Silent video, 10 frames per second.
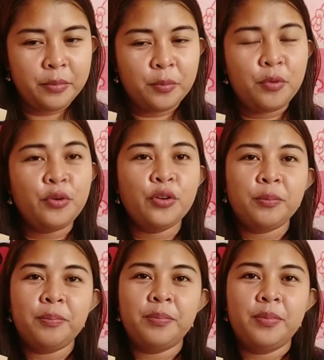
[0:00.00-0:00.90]

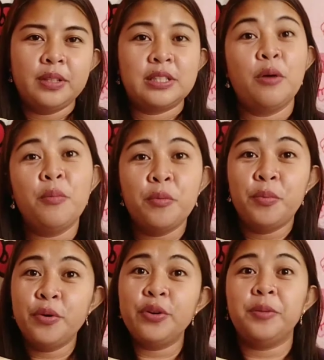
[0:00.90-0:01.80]
Bubunot So
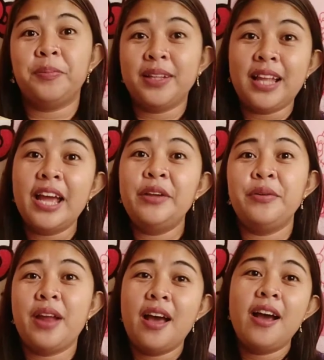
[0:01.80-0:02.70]
bubunot pa
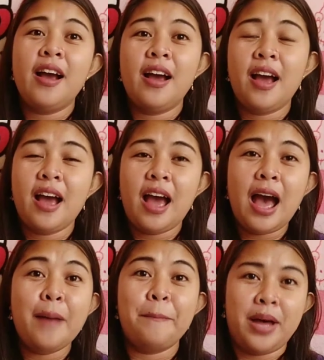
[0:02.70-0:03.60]
tayo ng
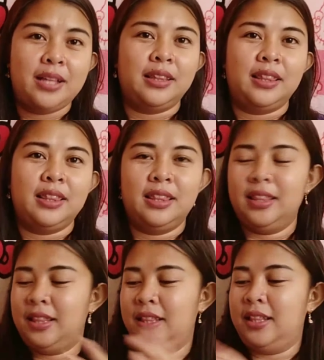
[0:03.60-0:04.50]
apat
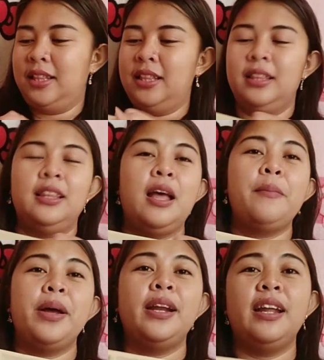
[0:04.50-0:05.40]

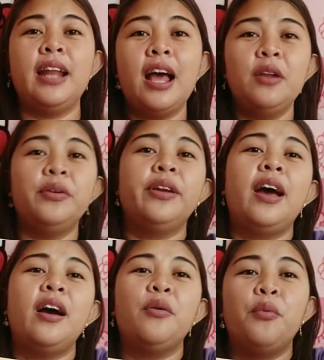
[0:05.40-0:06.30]
na mananalo
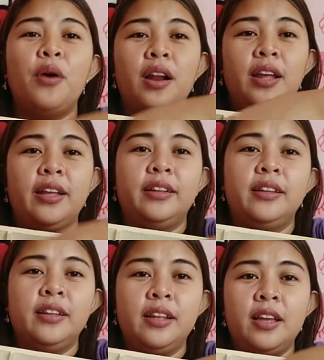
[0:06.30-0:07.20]
ng wallet.
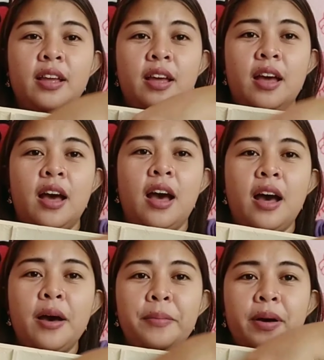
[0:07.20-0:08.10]

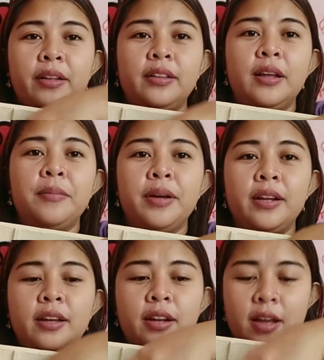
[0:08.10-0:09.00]
Apat na
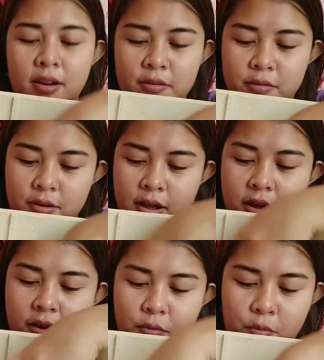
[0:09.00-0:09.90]
mananalo
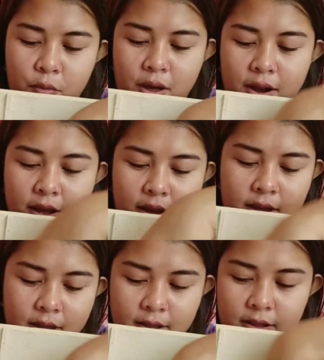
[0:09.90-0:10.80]
ng
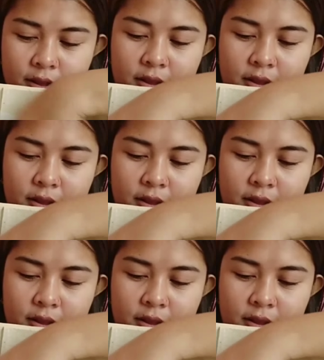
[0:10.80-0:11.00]
wallet.